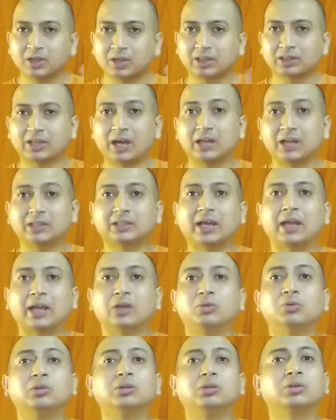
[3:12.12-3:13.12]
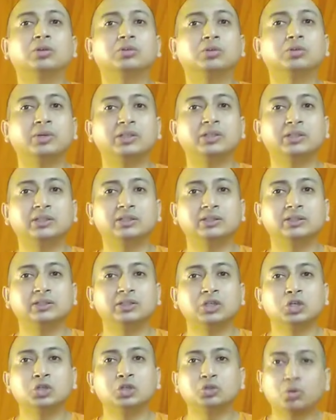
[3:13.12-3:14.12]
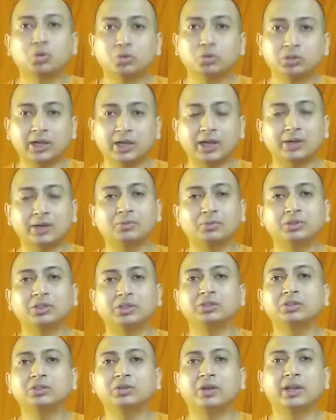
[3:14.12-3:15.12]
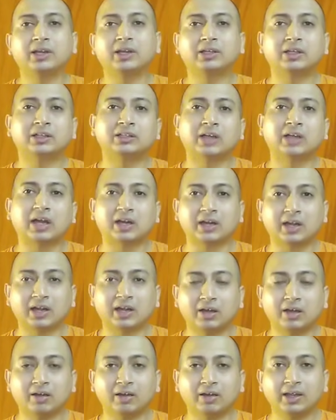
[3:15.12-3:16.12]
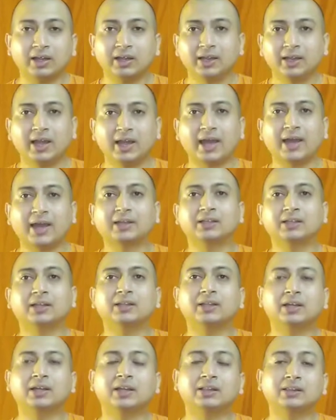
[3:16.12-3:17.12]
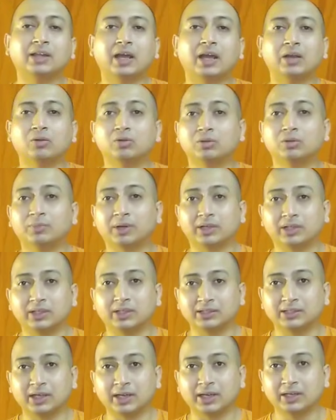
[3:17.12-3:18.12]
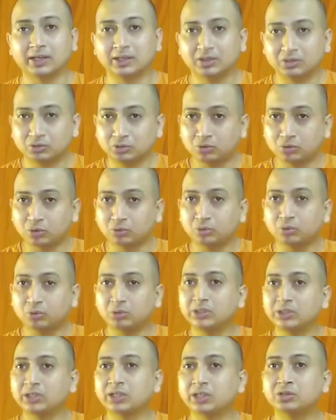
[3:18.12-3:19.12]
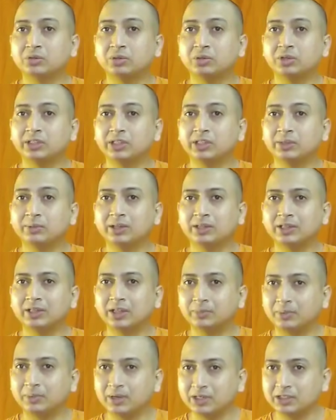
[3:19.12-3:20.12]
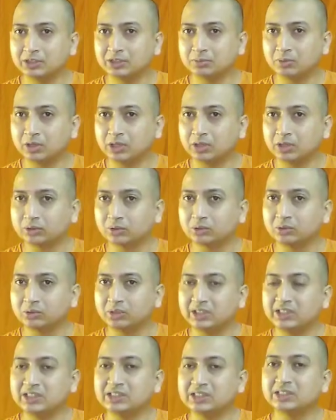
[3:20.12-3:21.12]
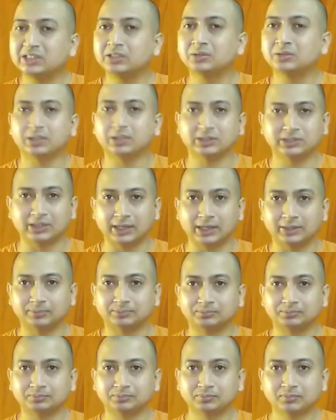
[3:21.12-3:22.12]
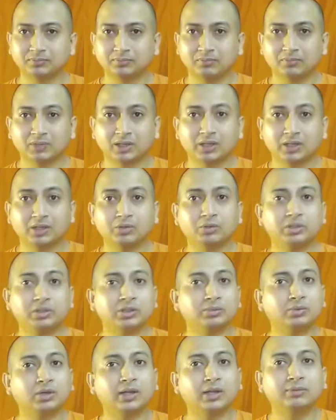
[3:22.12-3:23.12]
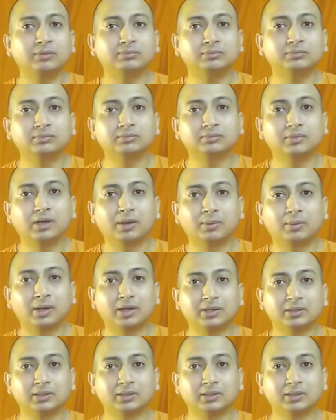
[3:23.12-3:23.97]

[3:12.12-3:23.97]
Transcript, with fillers: তার তালগোল তত বেশি ছোট জায়গার মধ্যে যদি অনেকটা তার রাখা হয় একটা সাথে একটা তালগোল পাকিয়ে যায় যত নিজেকে ছড়িয়ে দেবেন দেখবেন জীবনটা তত ইজি হয়ে যায় কিন্তু ওই যে বললাম আবার